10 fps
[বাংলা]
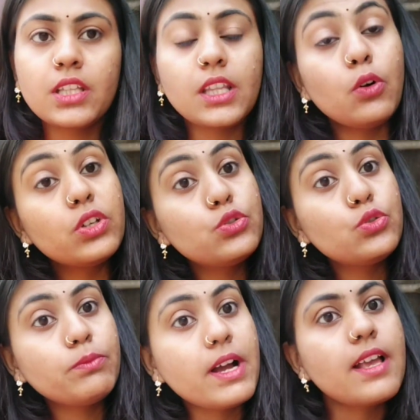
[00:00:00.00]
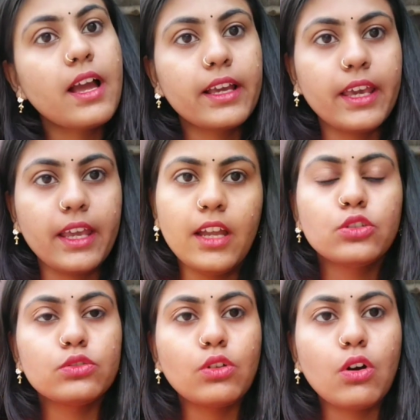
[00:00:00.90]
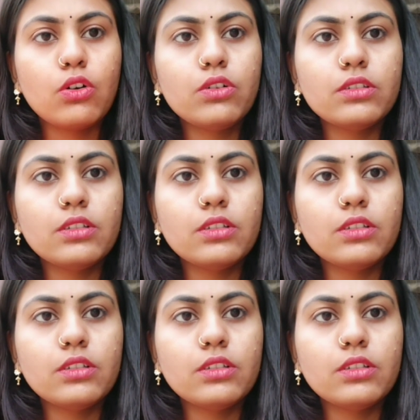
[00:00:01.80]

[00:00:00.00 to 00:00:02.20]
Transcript: তাও কিছু মাস আগে তো তখন